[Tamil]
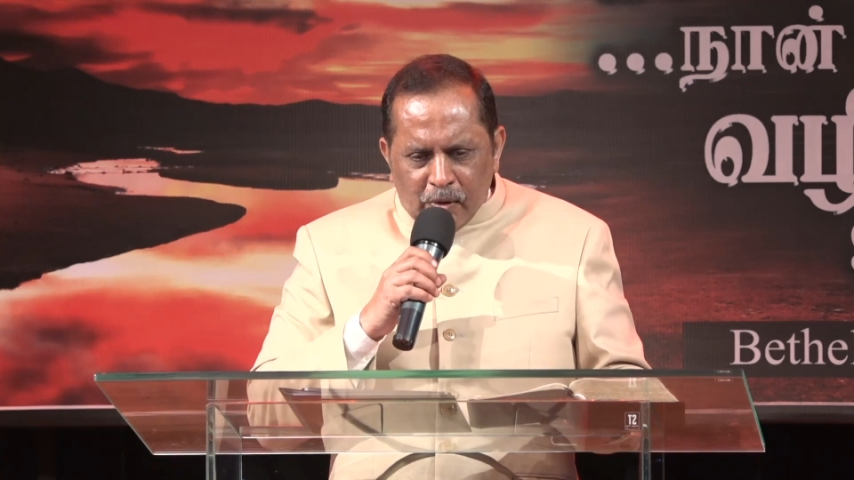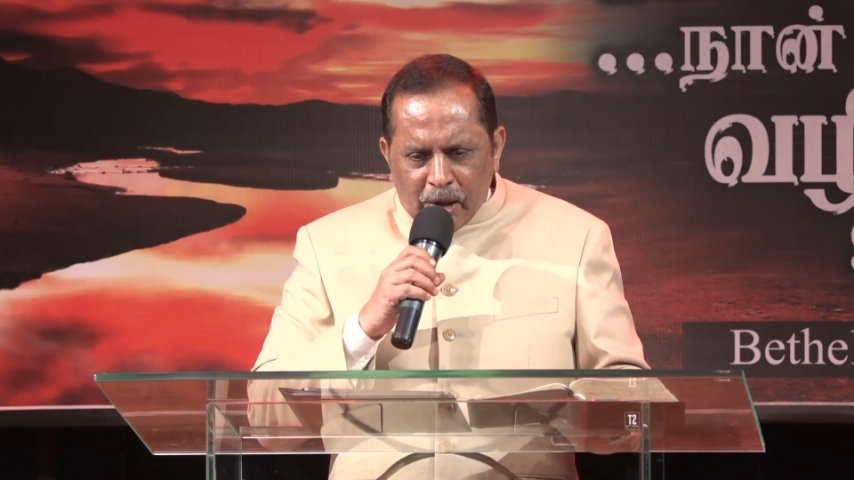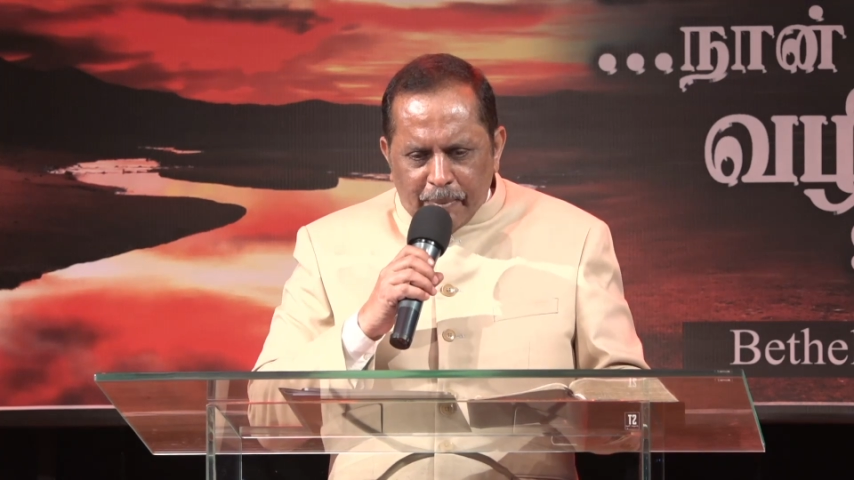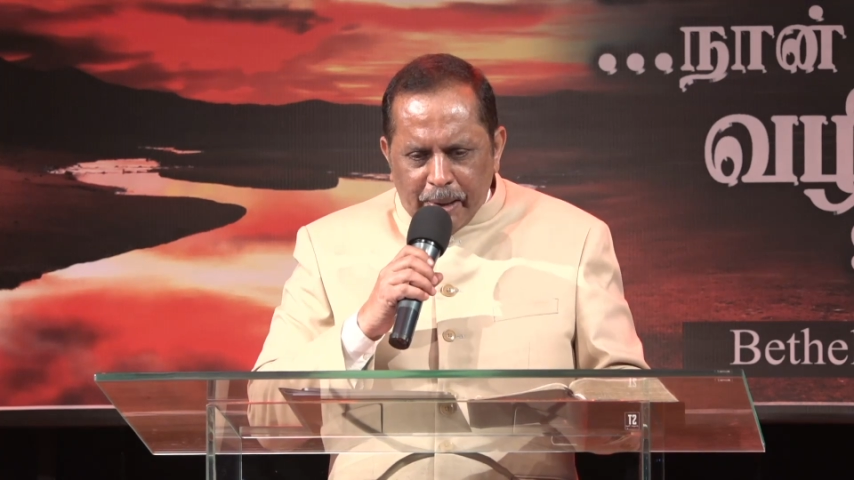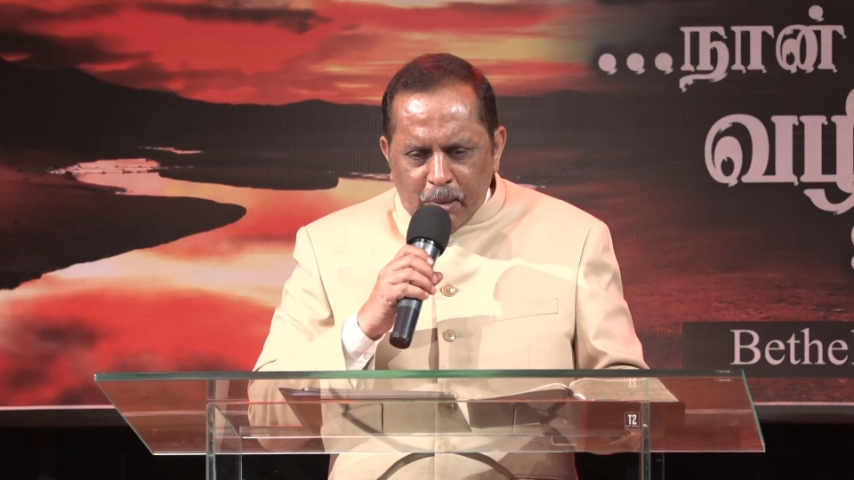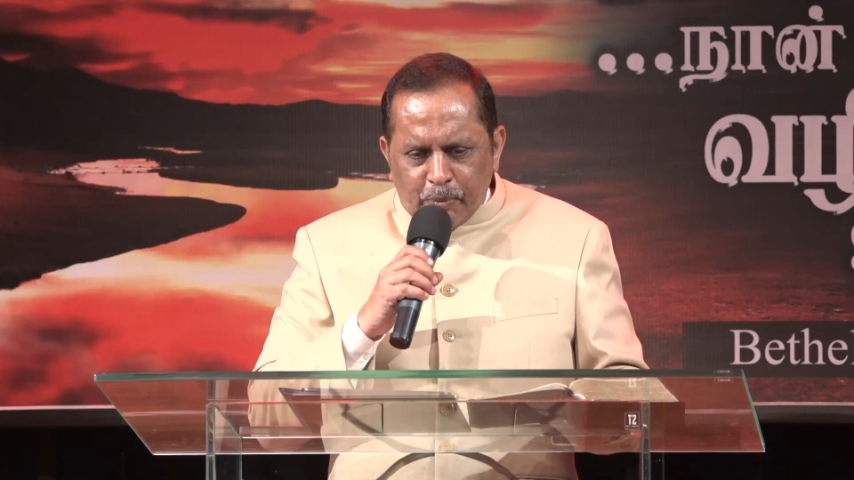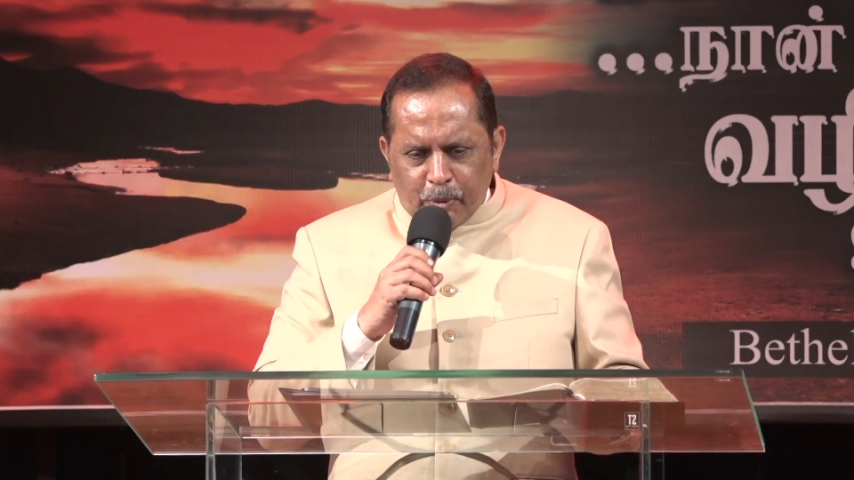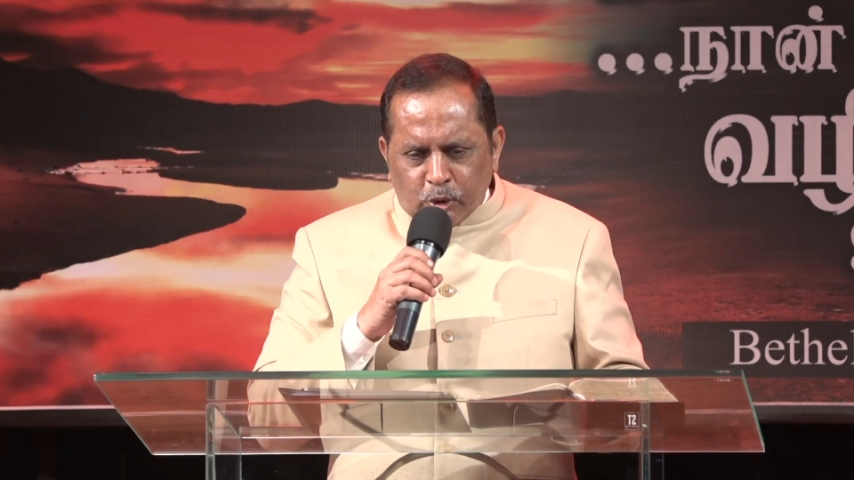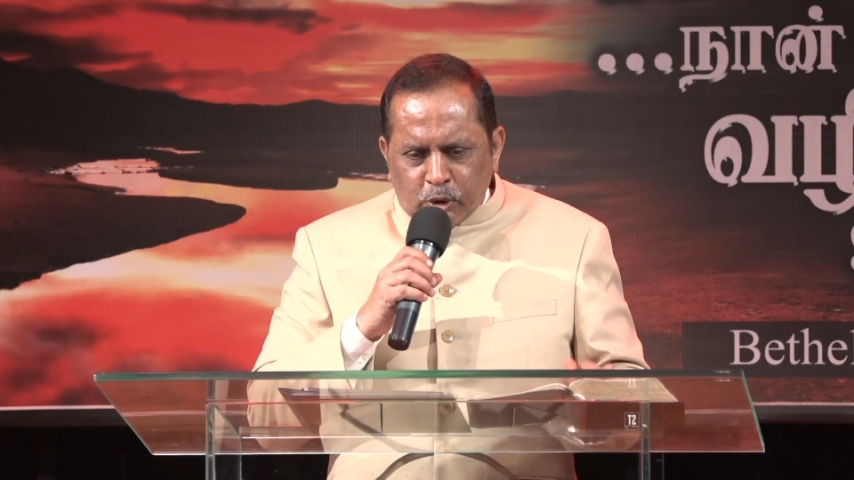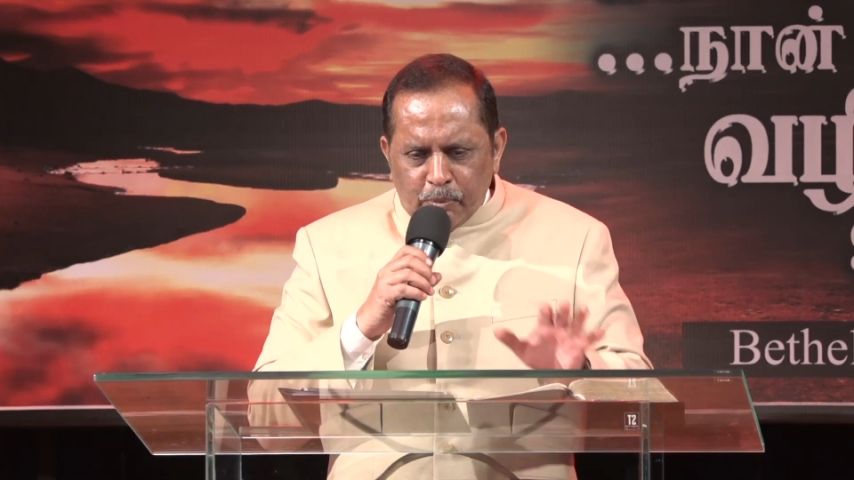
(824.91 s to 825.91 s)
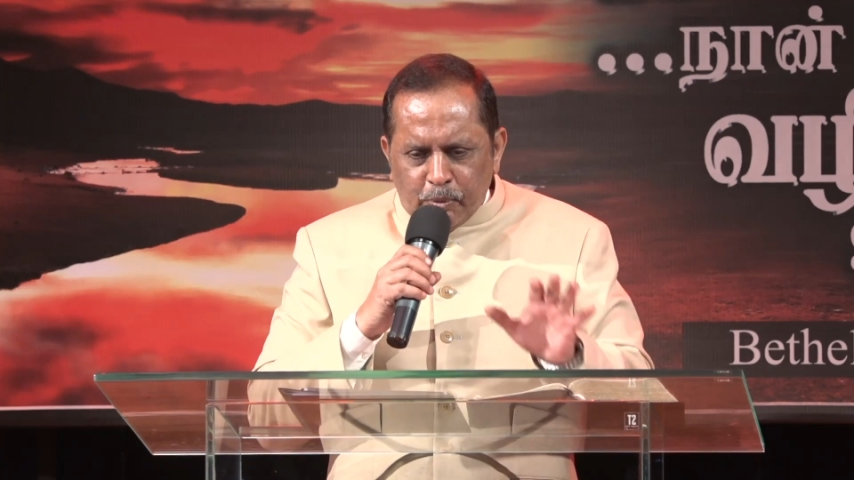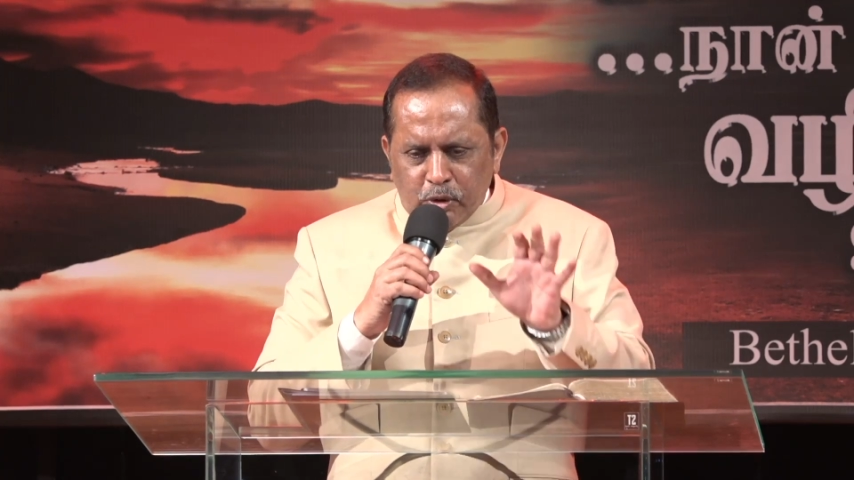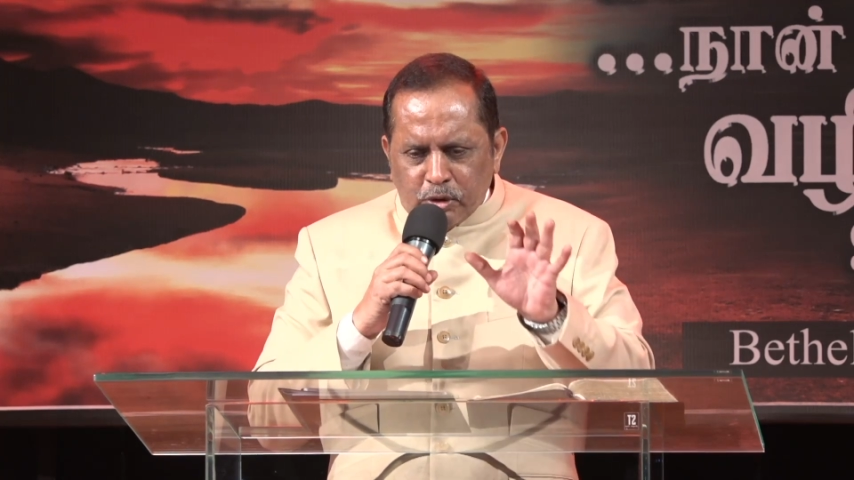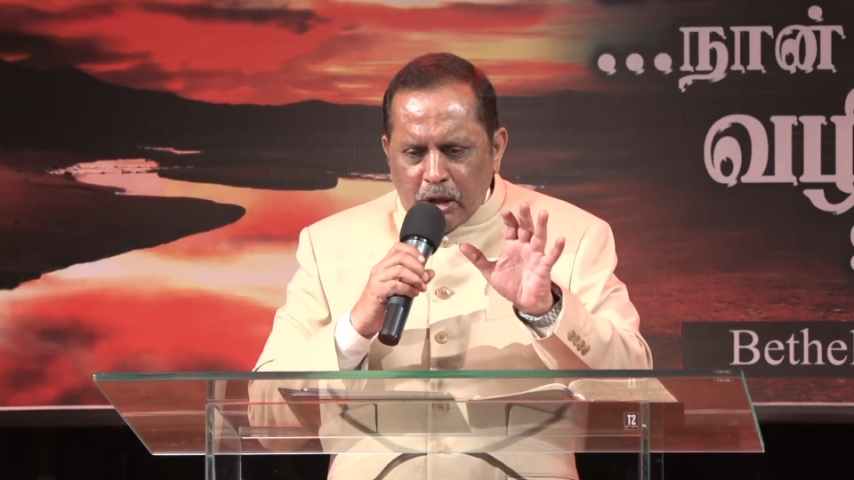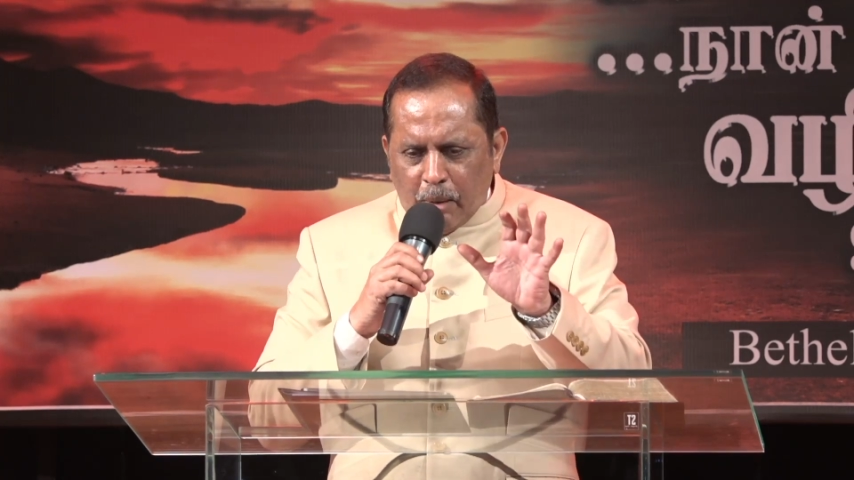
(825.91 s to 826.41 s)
உங்கள் பைபிள் புத்தம் புதுசு